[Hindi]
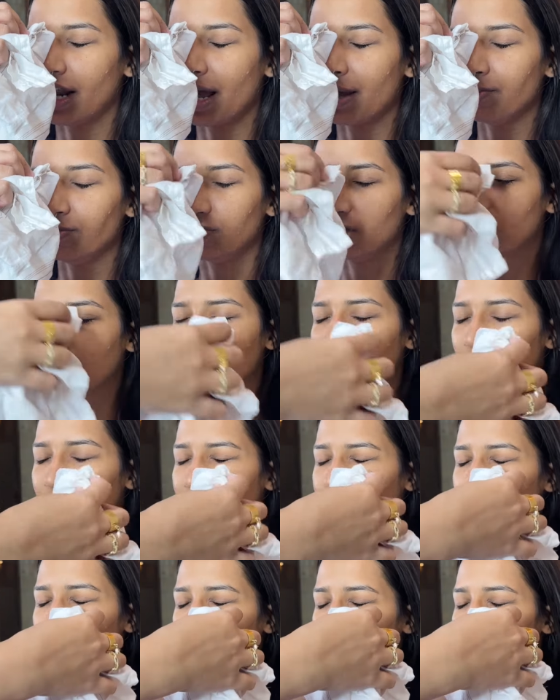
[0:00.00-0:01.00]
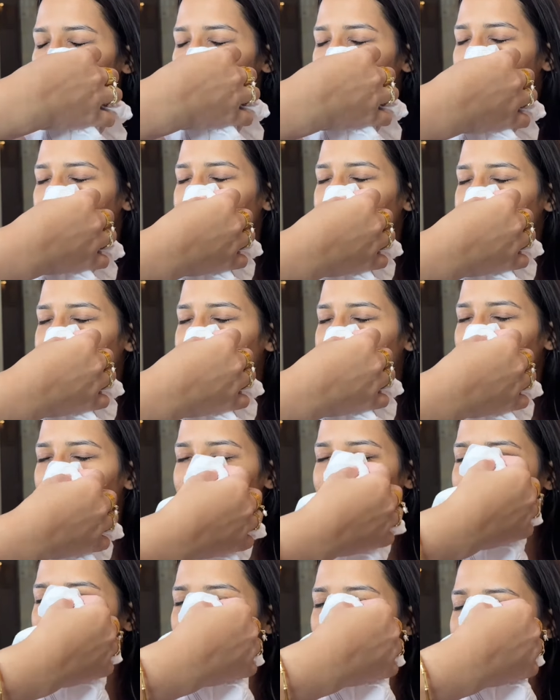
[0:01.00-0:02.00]
टाइम तक रहे और मुझे पिंपल
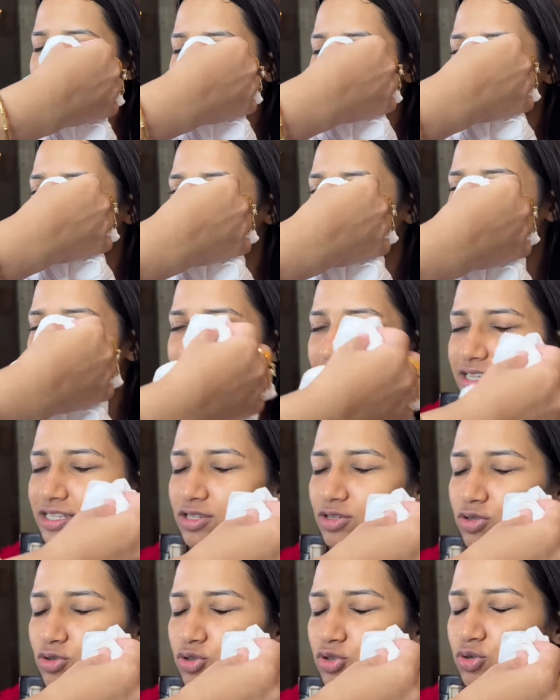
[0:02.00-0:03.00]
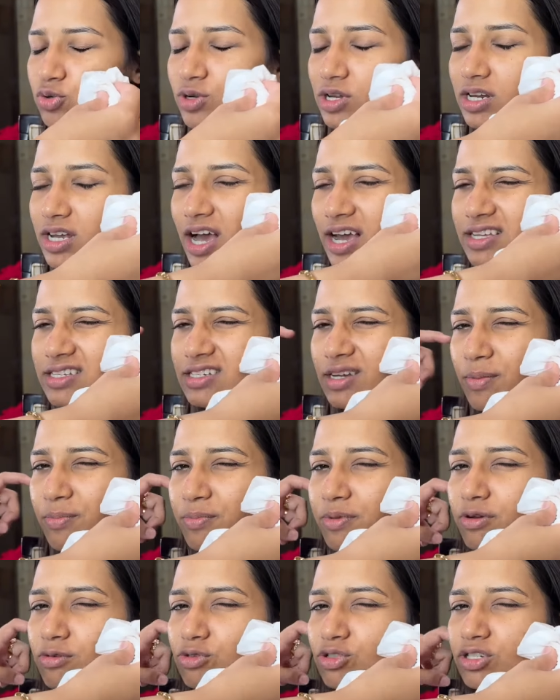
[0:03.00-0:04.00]
भी आ गया है एज़ यूजल गाइज
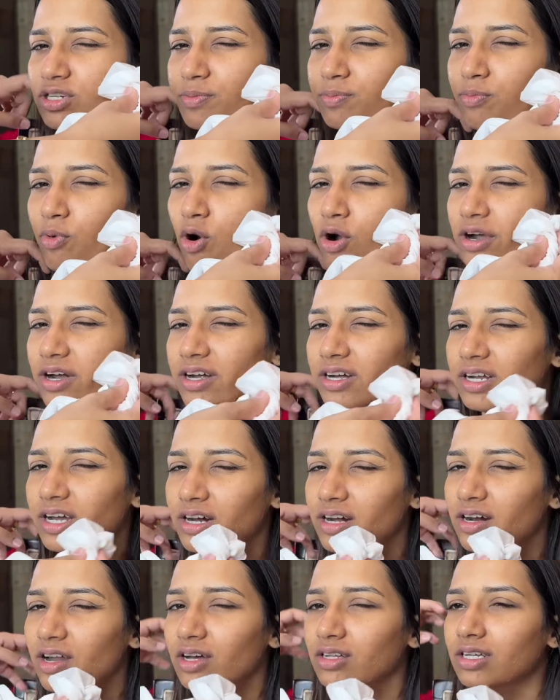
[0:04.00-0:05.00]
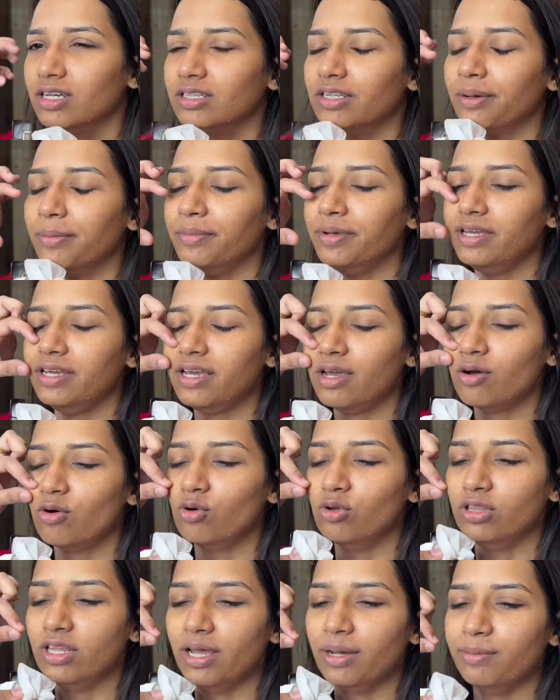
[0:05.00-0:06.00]
जब भी कुछ इंपॉर्टेंट करना होता है तभी ये
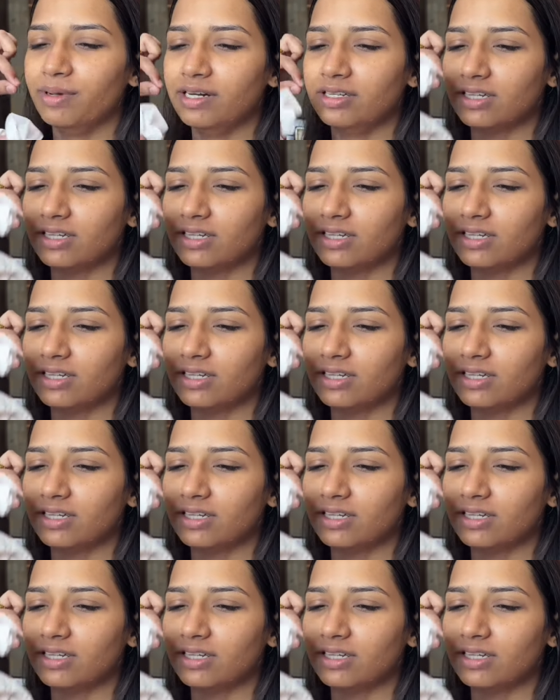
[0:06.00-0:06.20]
होता है मेरे